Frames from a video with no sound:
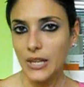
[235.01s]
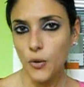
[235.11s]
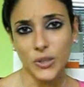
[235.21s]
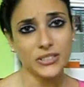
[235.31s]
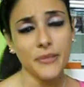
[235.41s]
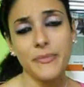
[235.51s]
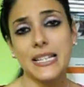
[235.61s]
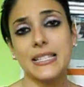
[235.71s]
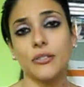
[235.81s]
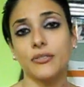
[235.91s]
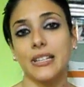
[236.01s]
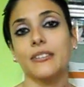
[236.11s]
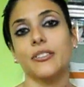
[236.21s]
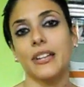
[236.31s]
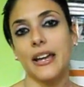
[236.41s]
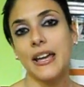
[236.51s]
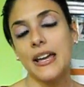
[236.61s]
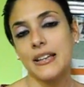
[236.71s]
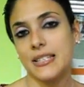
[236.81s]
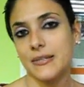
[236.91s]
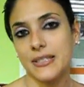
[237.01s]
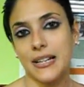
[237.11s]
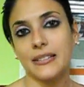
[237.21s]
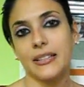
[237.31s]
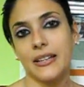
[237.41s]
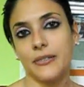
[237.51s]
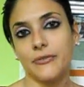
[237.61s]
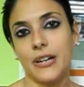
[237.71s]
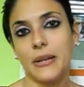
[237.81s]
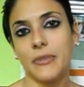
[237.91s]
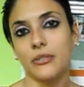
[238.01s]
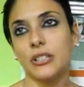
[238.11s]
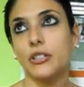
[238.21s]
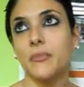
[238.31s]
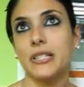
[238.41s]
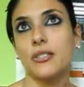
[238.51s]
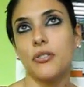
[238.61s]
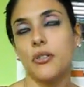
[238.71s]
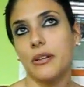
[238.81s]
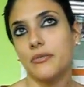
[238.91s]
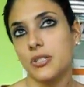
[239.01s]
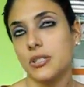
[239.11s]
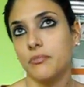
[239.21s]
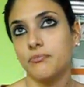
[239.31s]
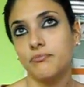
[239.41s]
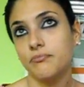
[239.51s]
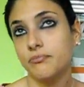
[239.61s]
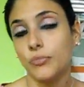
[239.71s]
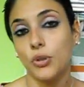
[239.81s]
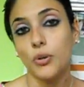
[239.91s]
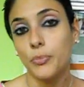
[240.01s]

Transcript: 4 e mezza contando che siamo state ferme non dico mezz'ora forse poco